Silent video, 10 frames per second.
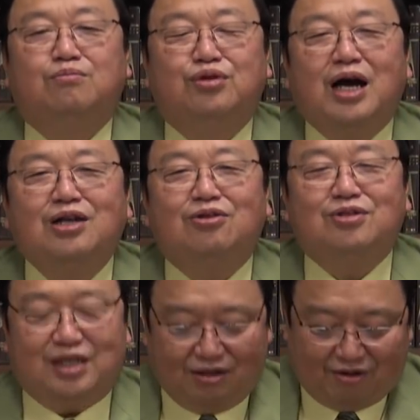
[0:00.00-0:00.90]

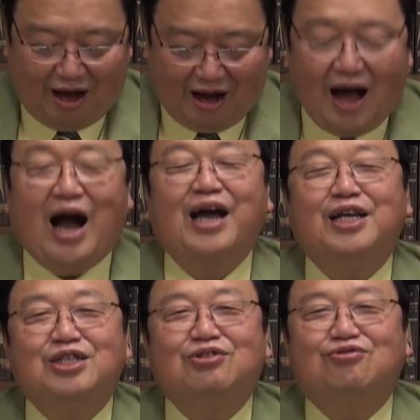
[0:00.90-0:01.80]
ブライトの作画が
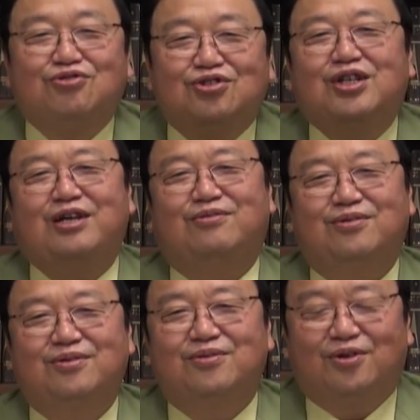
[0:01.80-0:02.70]
激しく崩れる。